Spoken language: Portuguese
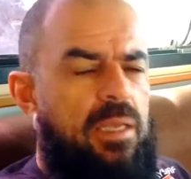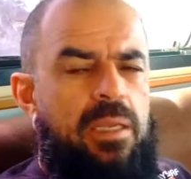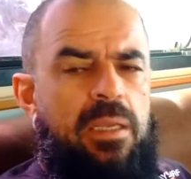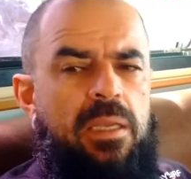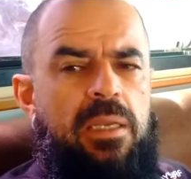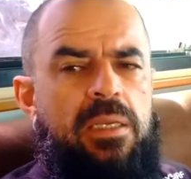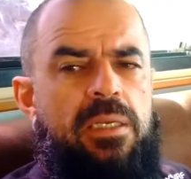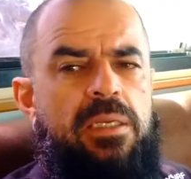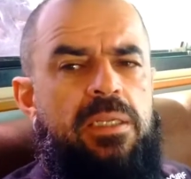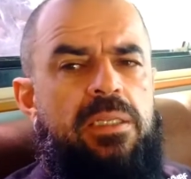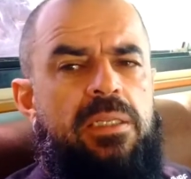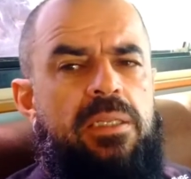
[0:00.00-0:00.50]

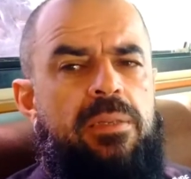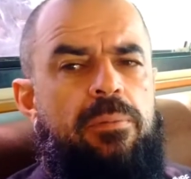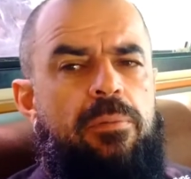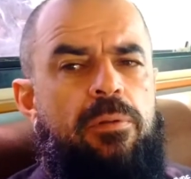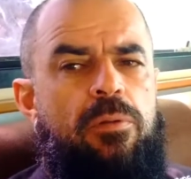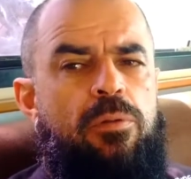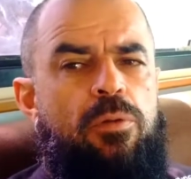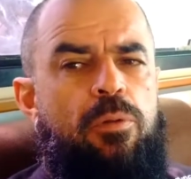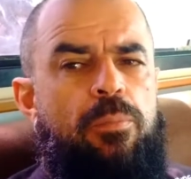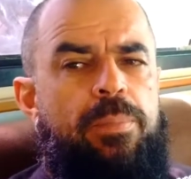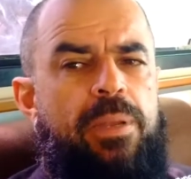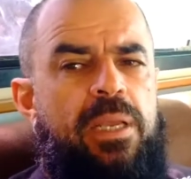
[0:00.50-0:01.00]
a gente,
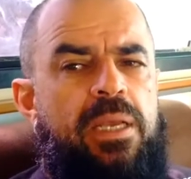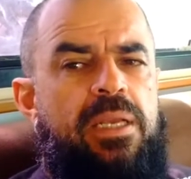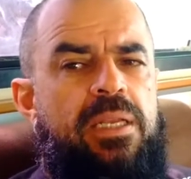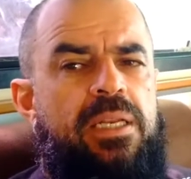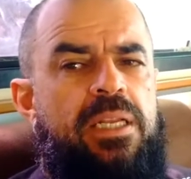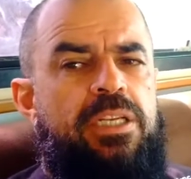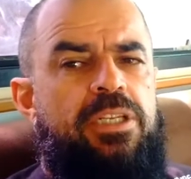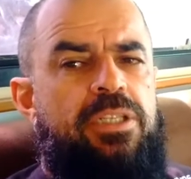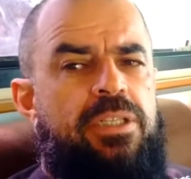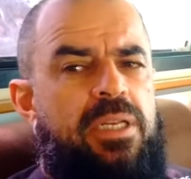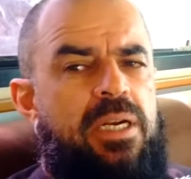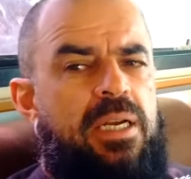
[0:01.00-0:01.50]
eu estou pegando
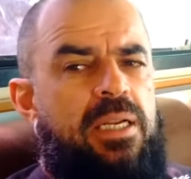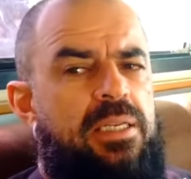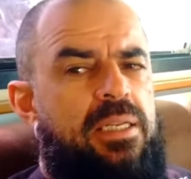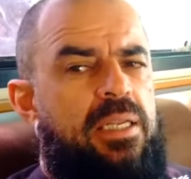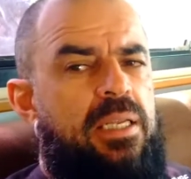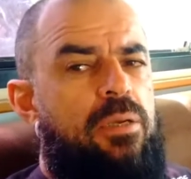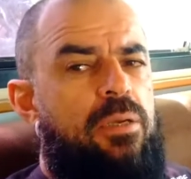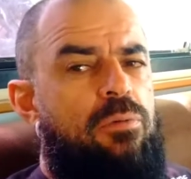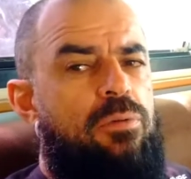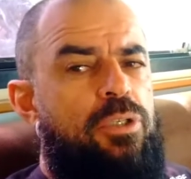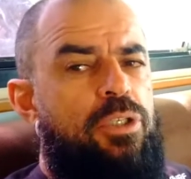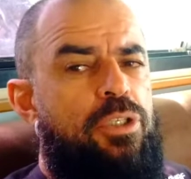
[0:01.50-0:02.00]
a estrada
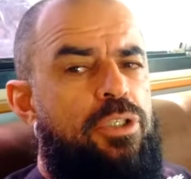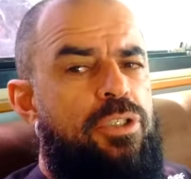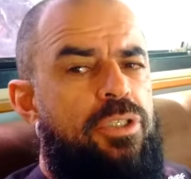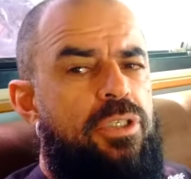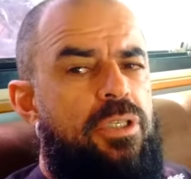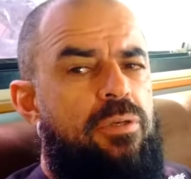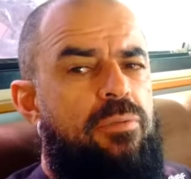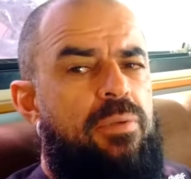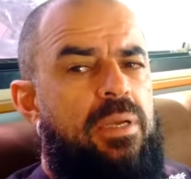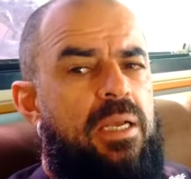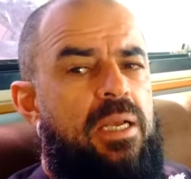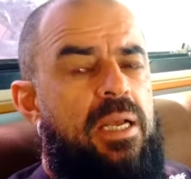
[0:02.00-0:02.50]
aí com
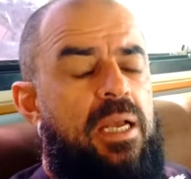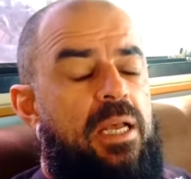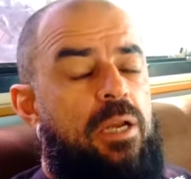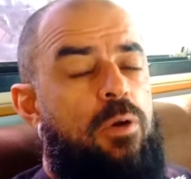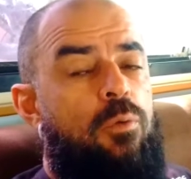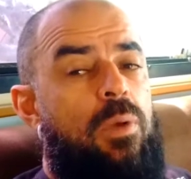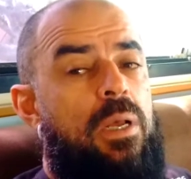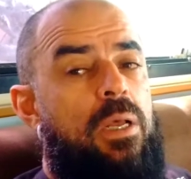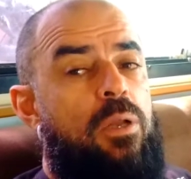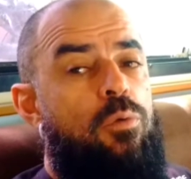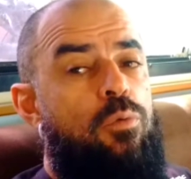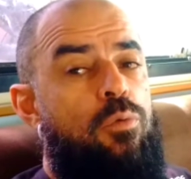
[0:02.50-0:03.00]
destino a
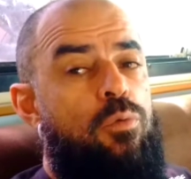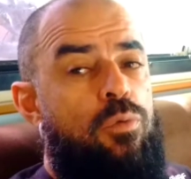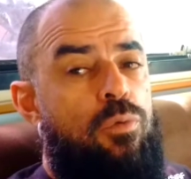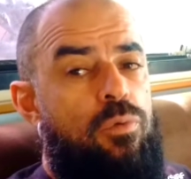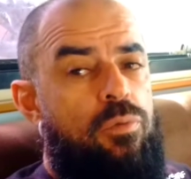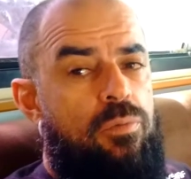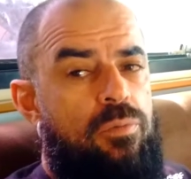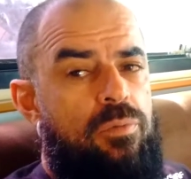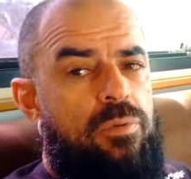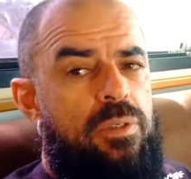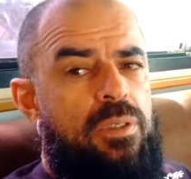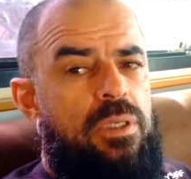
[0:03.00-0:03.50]
Caruaru.
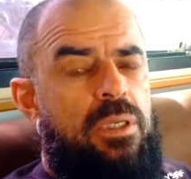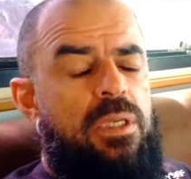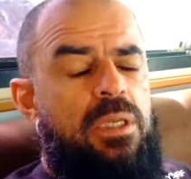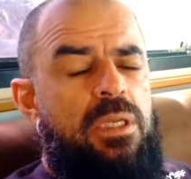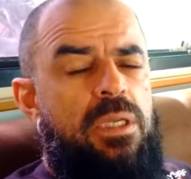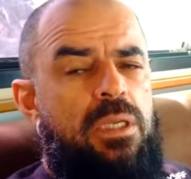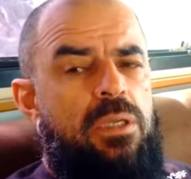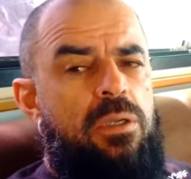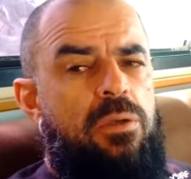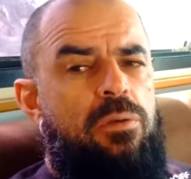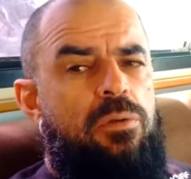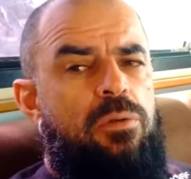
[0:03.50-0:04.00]

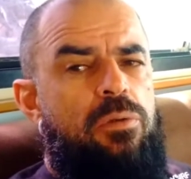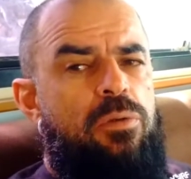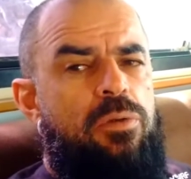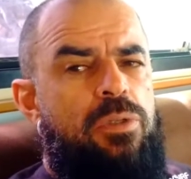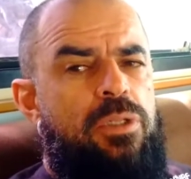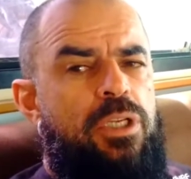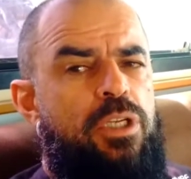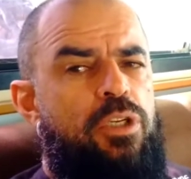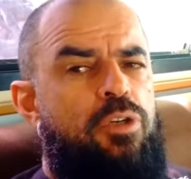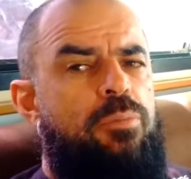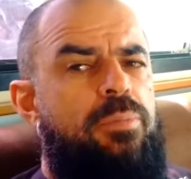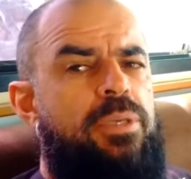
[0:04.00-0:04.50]
Eu estou
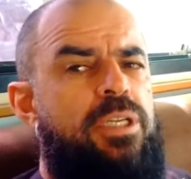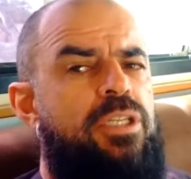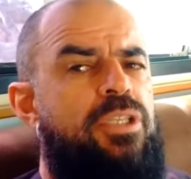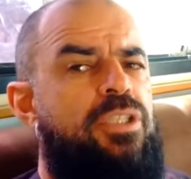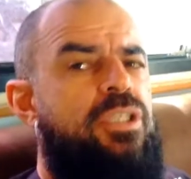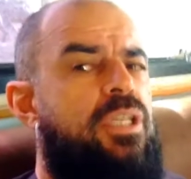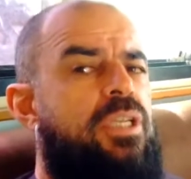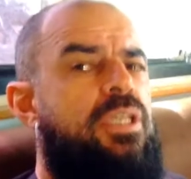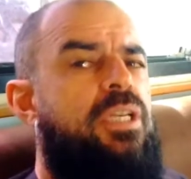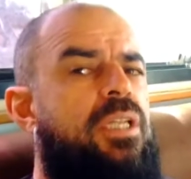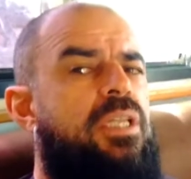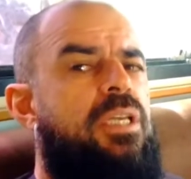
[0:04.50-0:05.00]
desde o mês de
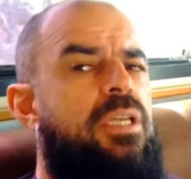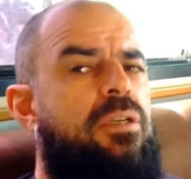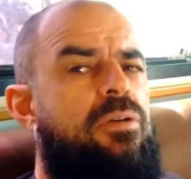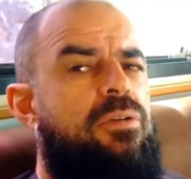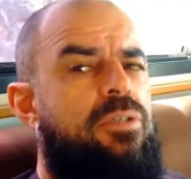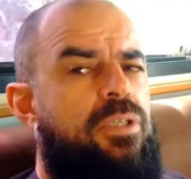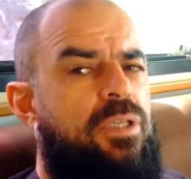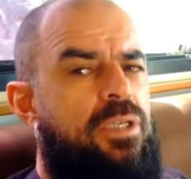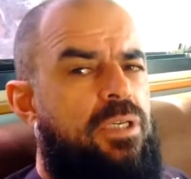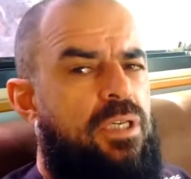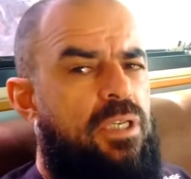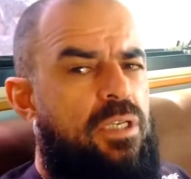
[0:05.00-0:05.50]
janeiro,
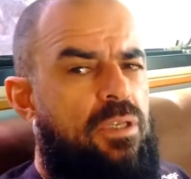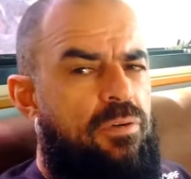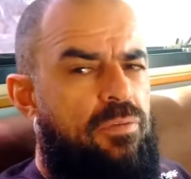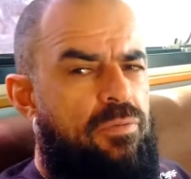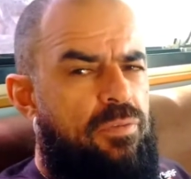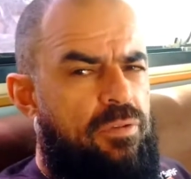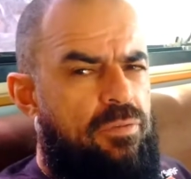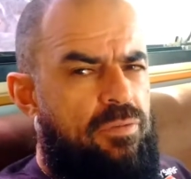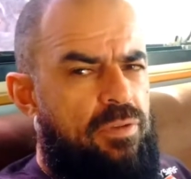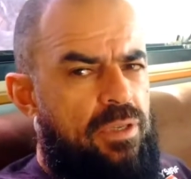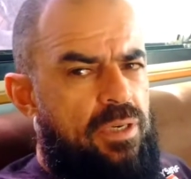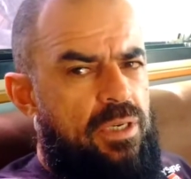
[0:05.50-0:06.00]
janeiro,
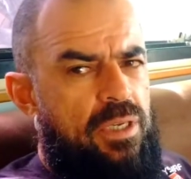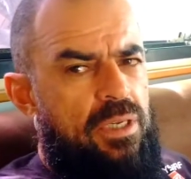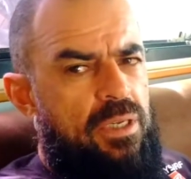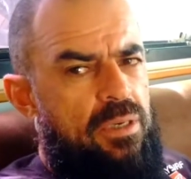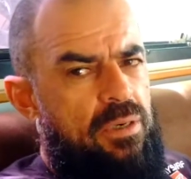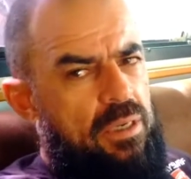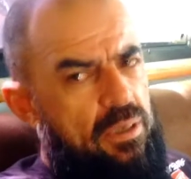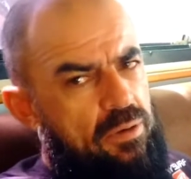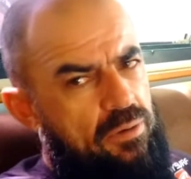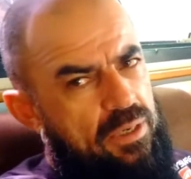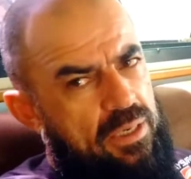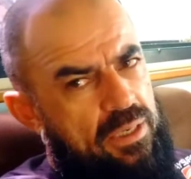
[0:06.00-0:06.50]
fevereiro
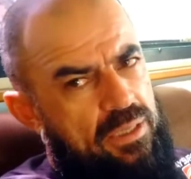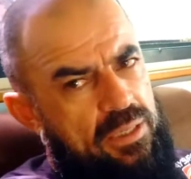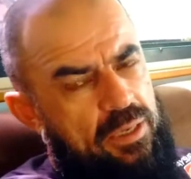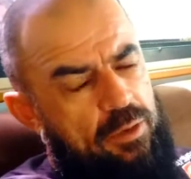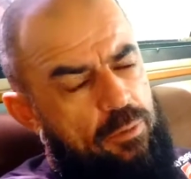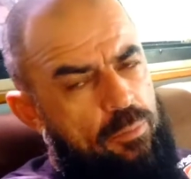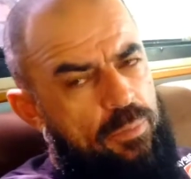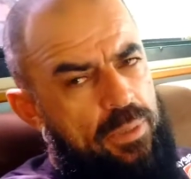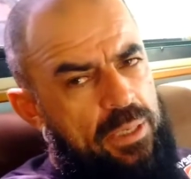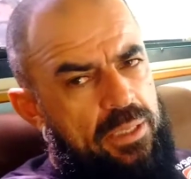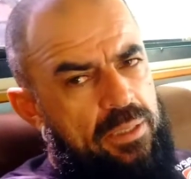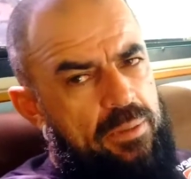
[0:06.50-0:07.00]
e agora até
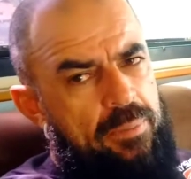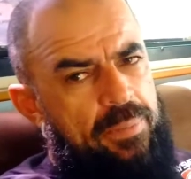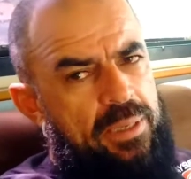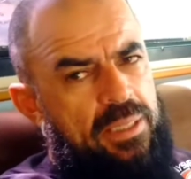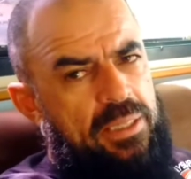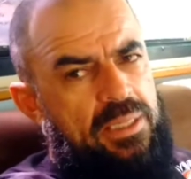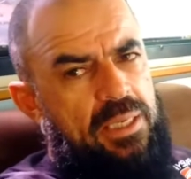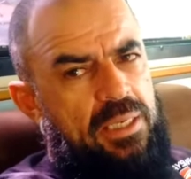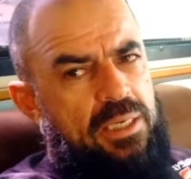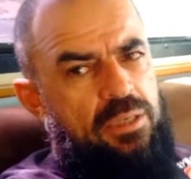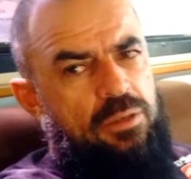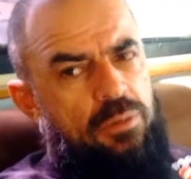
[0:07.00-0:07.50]

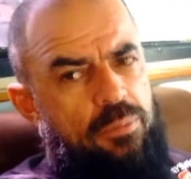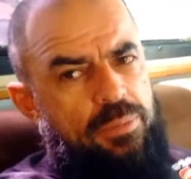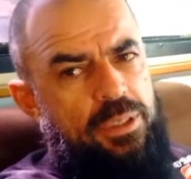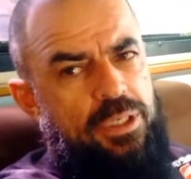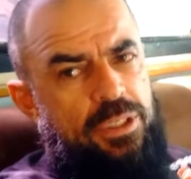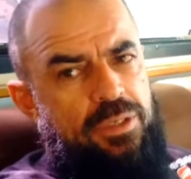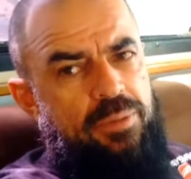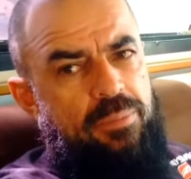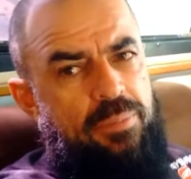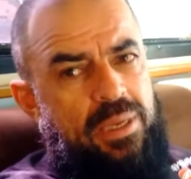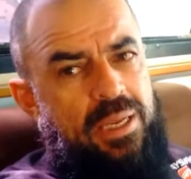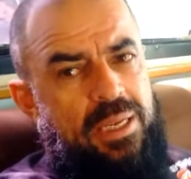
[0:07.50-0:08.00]
metade do
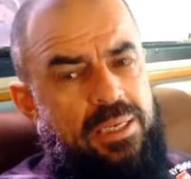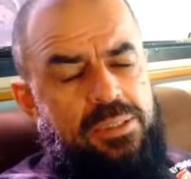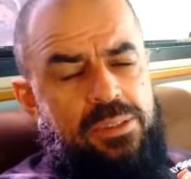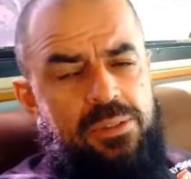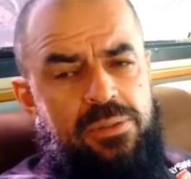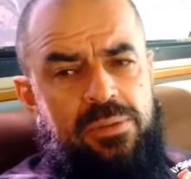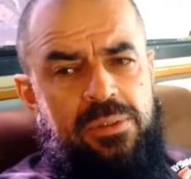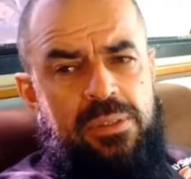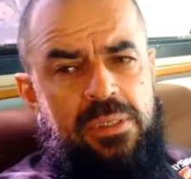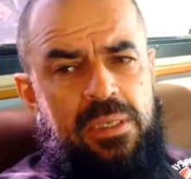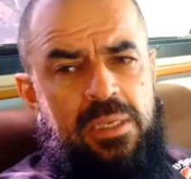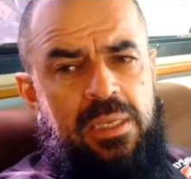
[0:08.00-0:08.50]
mês de
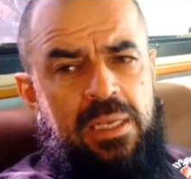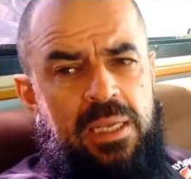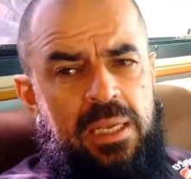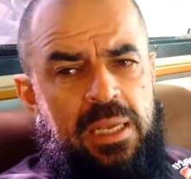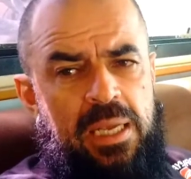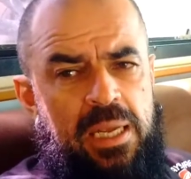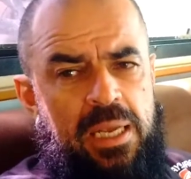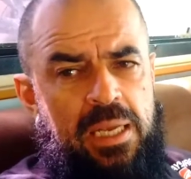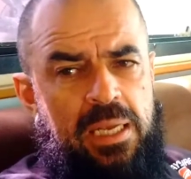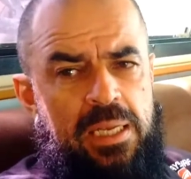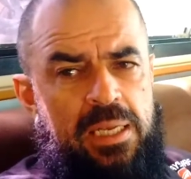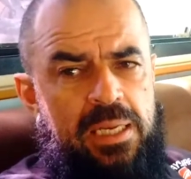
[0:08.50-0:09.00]
março,
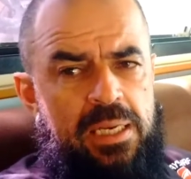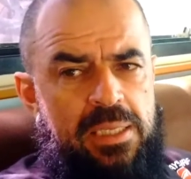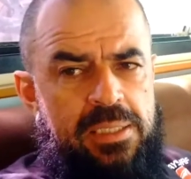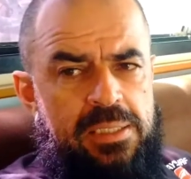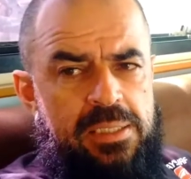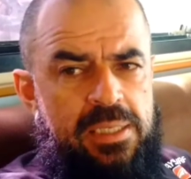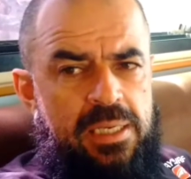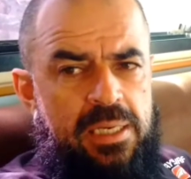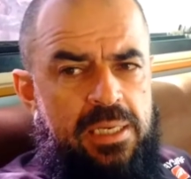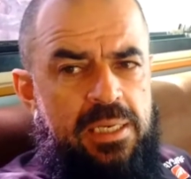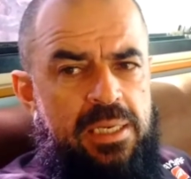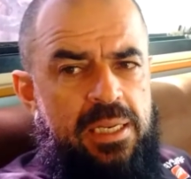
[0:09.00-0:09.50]
aqui na
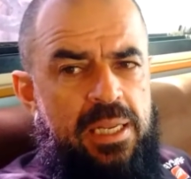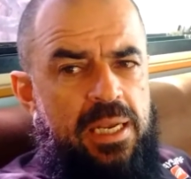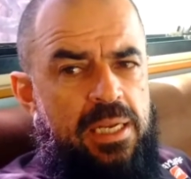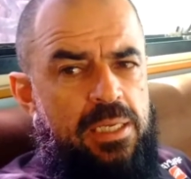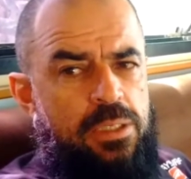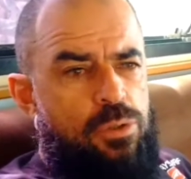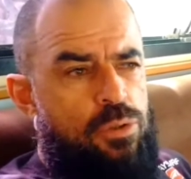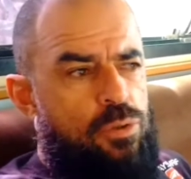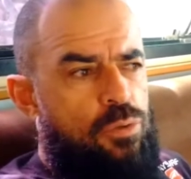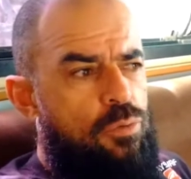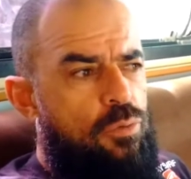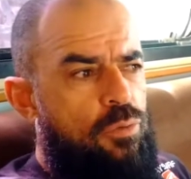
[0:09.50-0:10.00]
cidade de
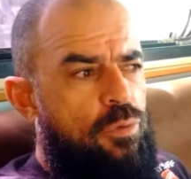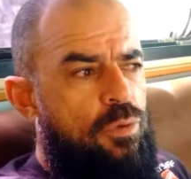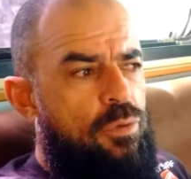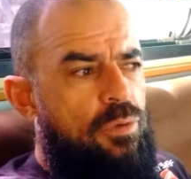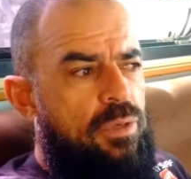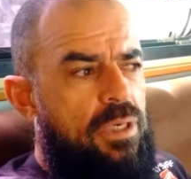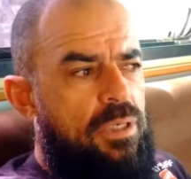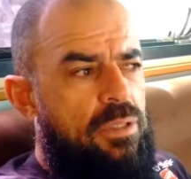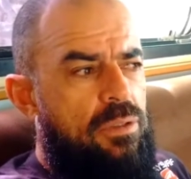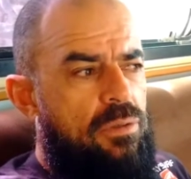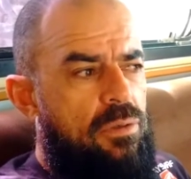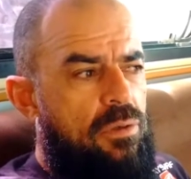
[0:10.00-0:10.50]
Iaçu, no Rio
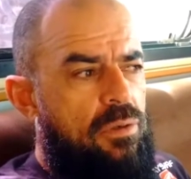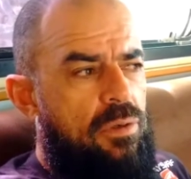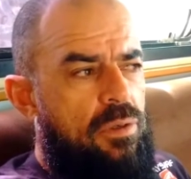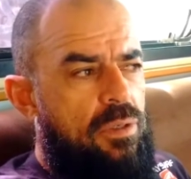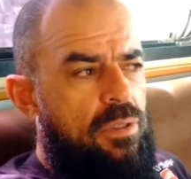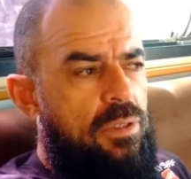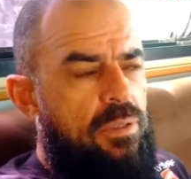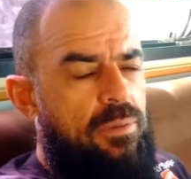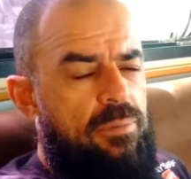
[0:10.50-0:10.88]
Grande do Norte.